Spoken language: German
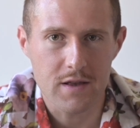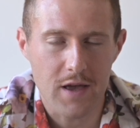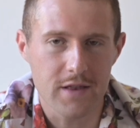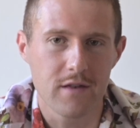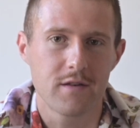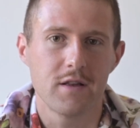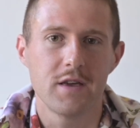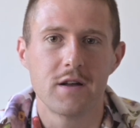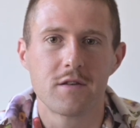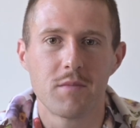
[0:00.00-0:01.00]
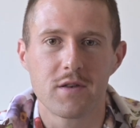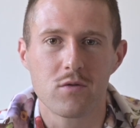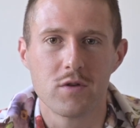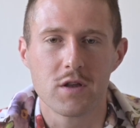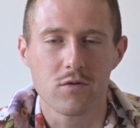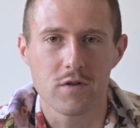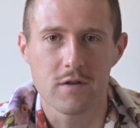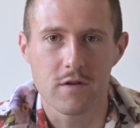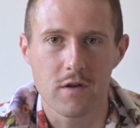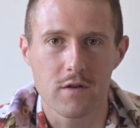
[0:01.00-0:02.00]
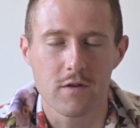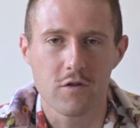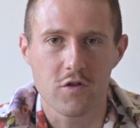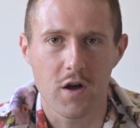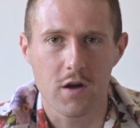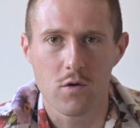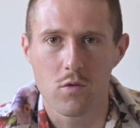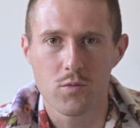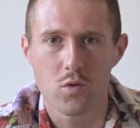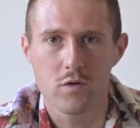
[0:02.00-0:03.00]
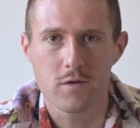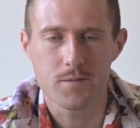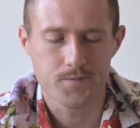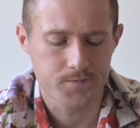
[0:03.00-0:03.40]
tendenziell eher ins Maskuline durch diese, diese starke Rumnote,